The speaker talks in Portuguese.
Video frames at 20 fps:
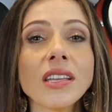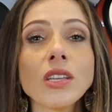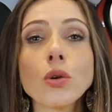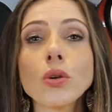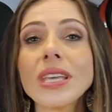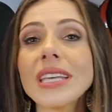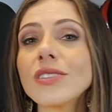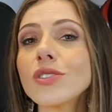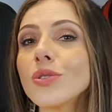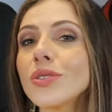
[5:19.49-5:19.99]
E
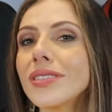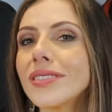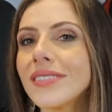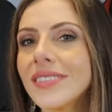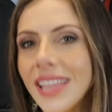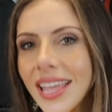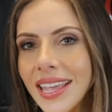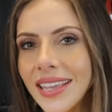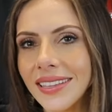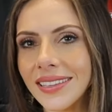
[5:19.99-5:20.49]
o que
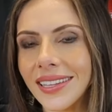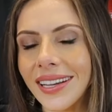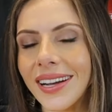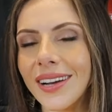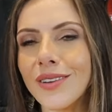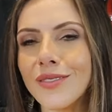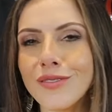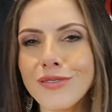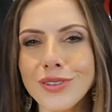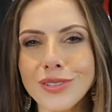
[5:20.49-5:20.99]

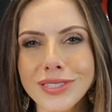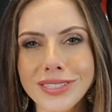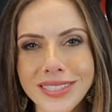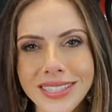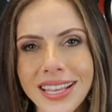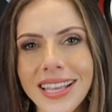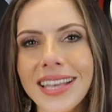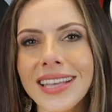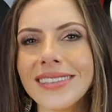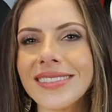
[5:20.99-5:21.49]
sustenta
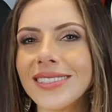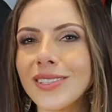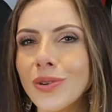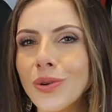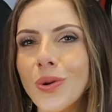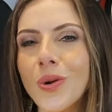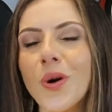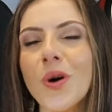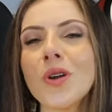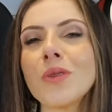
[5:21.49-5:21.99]
você,
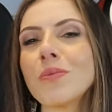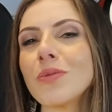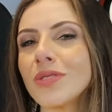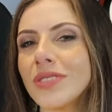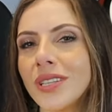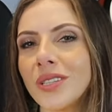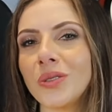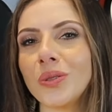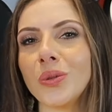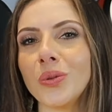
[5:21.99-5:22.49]
seu corpo,
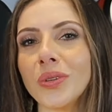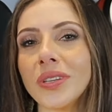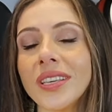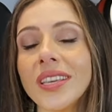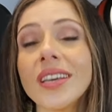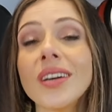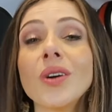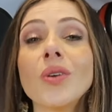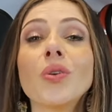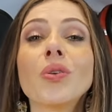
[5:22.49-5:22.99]
seu look?
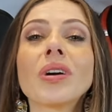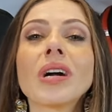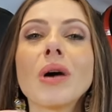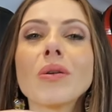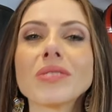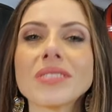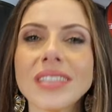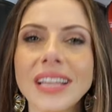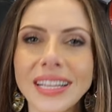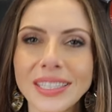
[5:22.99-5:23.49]
O
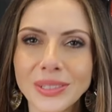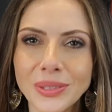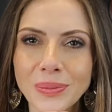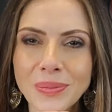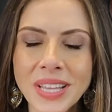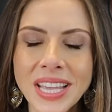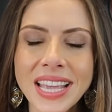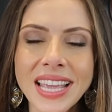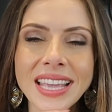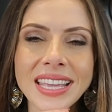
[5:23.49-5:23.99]
calçado,
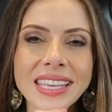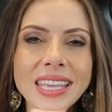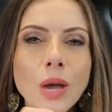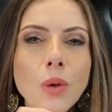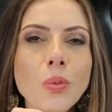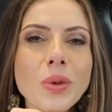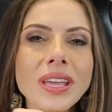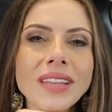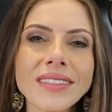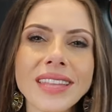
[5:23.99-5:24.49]
que
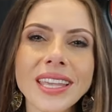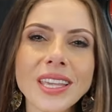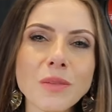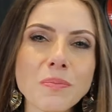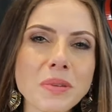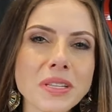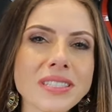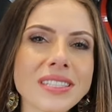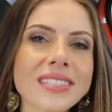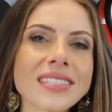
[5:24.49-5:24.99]
é um item
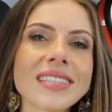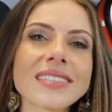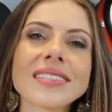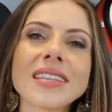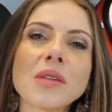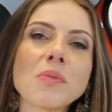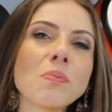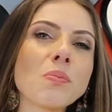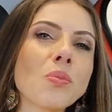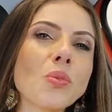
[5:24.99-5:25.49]
que precisa
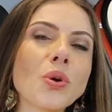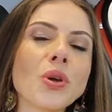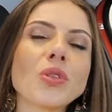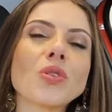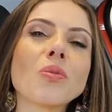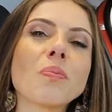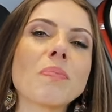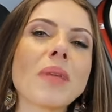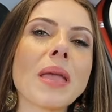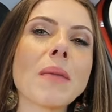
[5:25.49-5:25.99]
ser
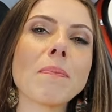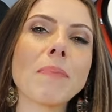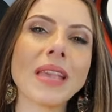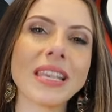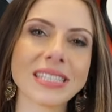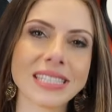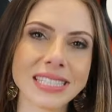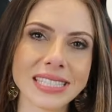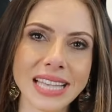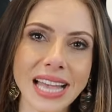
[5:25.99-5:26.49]
muito bem
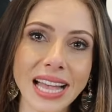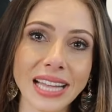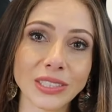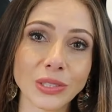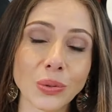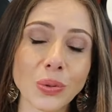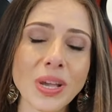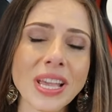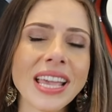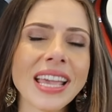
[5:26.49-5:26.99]

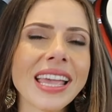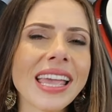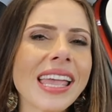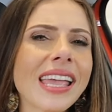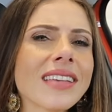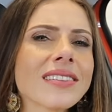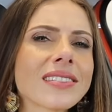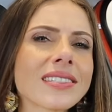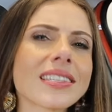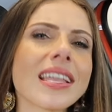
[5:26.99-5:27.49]
pensado
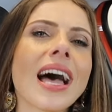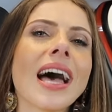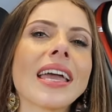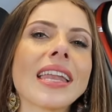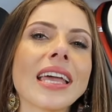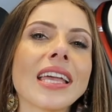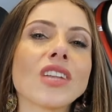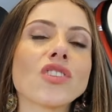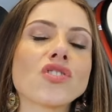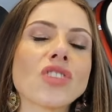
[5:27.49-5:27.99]
e
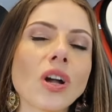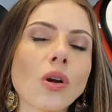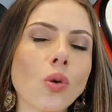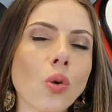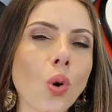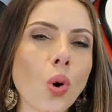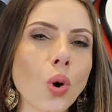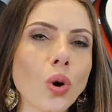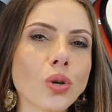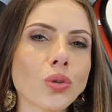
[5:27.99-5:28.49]
estar aí de
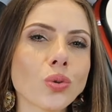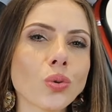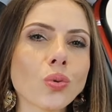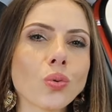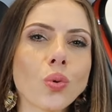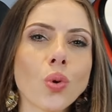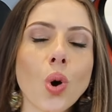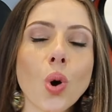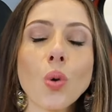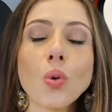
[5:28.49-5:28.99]

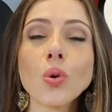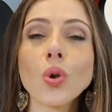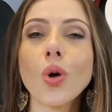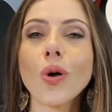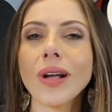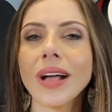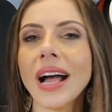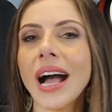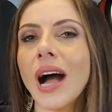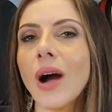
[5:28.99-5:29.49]
acordo com o
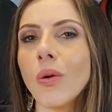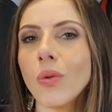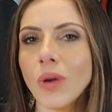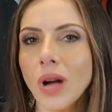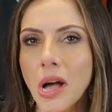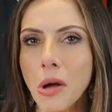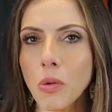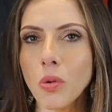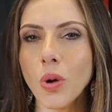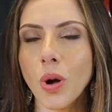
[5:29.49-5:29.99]
local
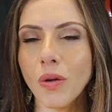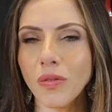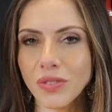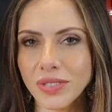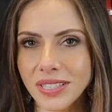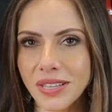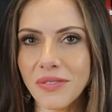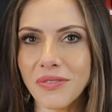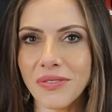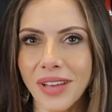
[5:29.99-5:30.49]
ao qual
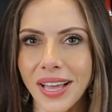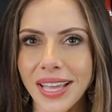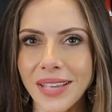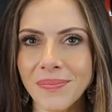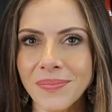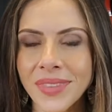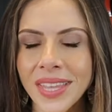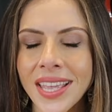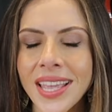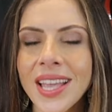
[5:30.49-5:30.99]
você
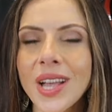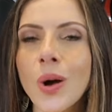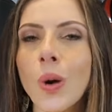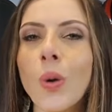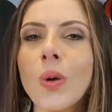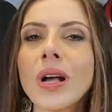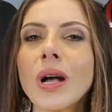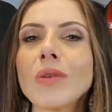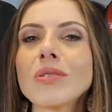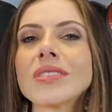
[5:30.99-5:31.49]
vai.
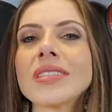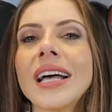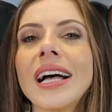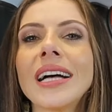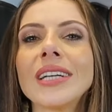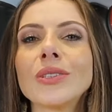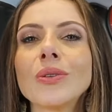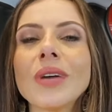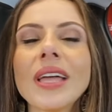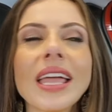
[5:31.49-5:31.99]
O
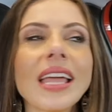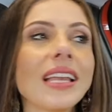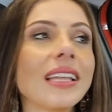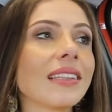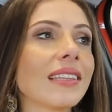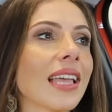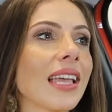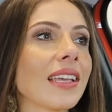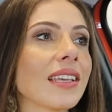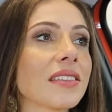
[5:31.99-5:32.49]
calçado,
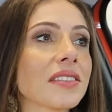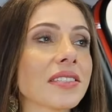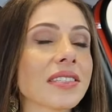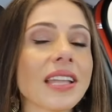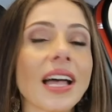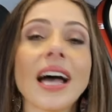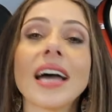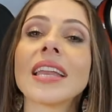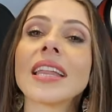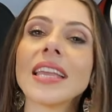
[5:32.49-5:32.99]
ele tem que
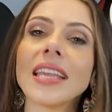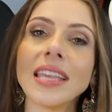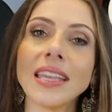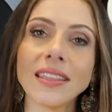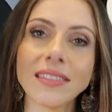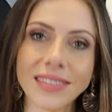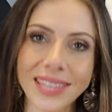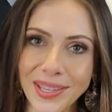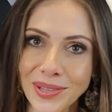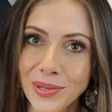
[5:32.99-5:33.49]
estar
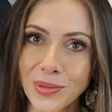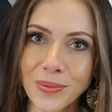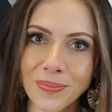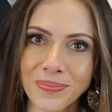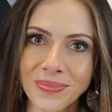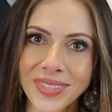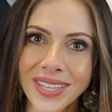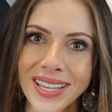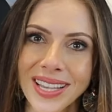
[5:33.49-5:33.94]
íntegro,